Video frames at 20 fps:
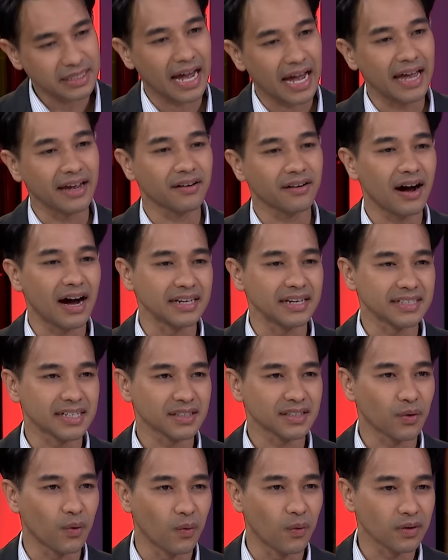เพื่อไทยก็อาจ
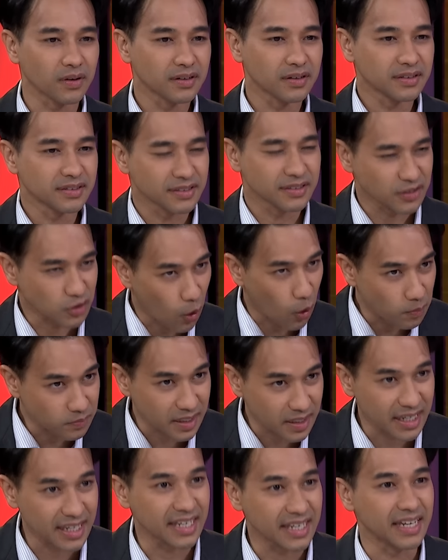จะถูกโจม
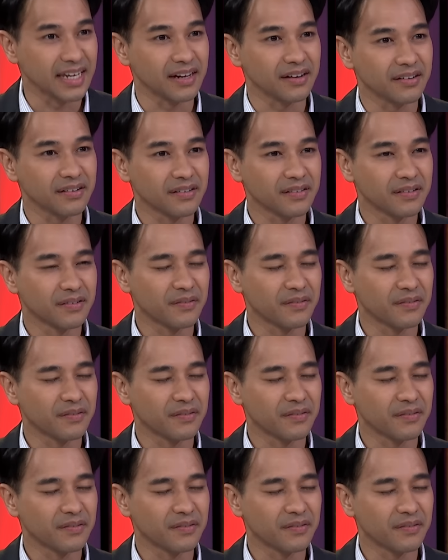ตีอีก